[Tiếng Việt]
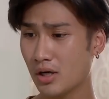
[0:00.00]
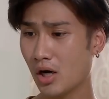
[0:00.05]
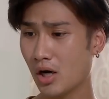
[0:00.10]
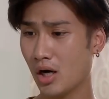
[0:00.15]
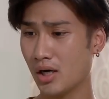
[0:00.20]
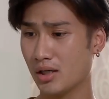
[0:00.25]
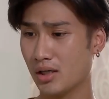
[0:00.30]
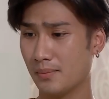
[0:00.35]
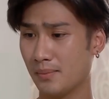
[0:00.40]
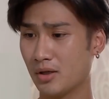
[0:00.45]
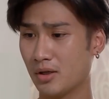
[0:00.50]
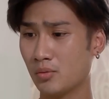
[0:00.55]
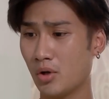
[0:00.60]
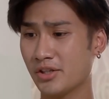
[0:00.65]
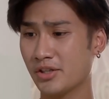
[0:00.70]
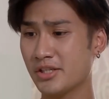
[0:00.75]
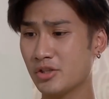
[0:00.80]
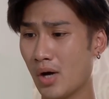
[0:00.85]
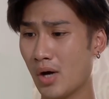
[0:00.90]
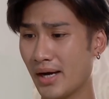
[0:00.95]
Vượng gọi mà không
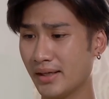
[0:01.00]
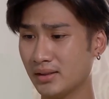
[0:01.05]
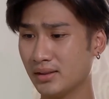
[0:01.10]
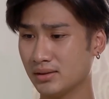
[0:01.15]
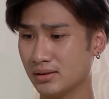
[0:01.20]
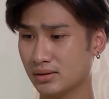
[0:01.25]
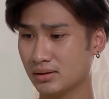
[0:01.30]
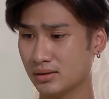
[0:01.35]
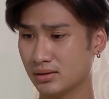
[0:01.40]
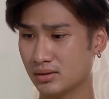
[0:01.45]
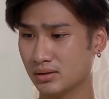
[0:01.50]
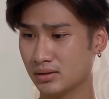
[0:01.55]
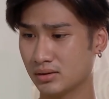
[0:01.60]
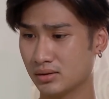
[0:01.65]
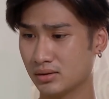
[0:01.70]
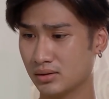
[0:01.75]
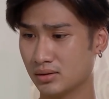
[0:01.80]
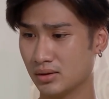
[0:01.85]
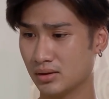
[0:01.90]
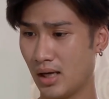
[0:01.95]
nói gì cho anh
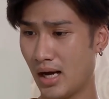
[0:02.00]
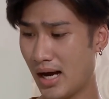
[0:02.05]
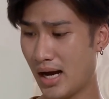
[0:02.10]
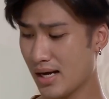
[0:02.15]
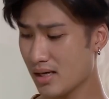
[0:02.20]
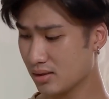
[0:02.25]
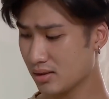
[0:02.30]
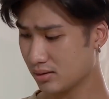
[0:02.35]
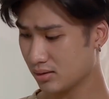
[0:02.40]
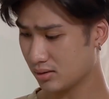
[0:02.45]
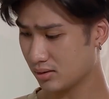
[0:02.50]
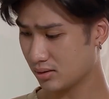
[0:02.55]
hả